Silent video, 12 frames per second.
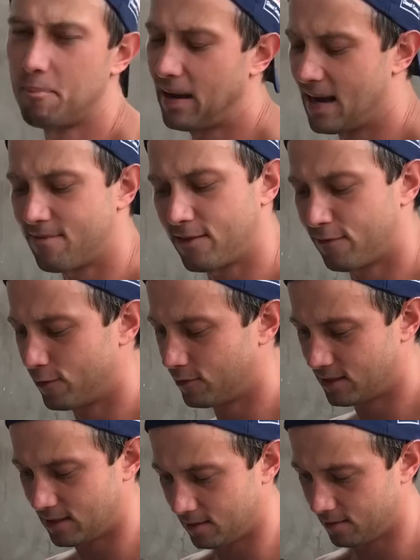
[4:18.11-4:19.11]
Pegava fio
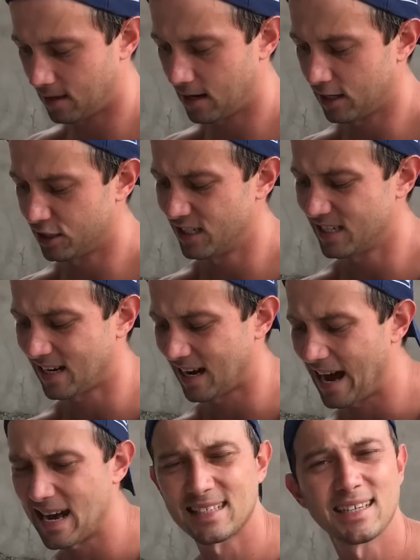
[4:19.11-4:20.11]
de energia de
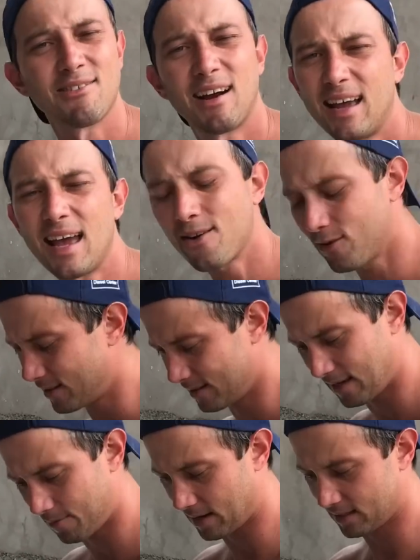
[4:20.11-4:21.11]
casa, qualquer coisa que
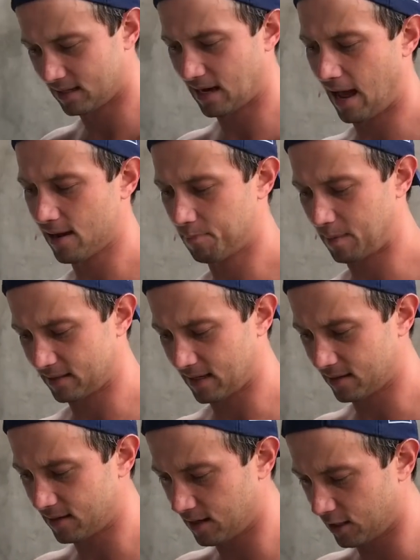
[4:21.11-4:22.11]
você imaginar que
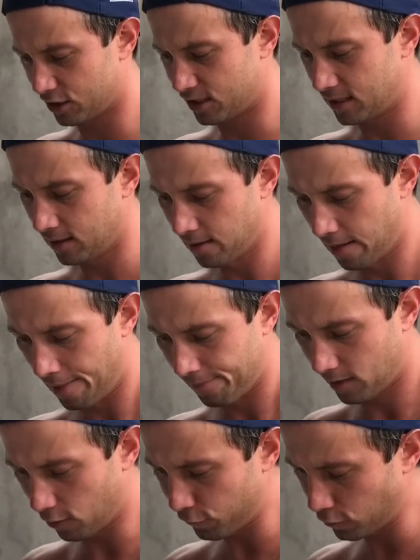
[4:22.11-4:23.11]
passasse energia,
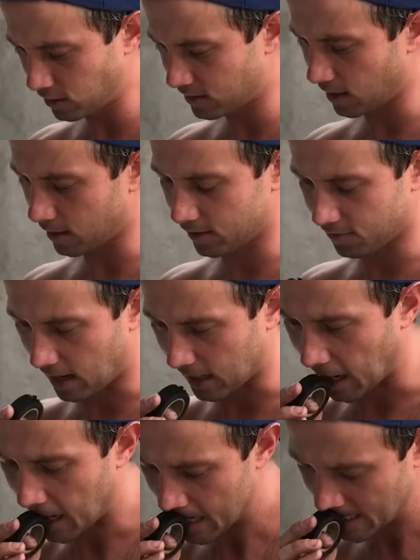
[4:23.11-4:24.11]
até um fio de cerca de vaca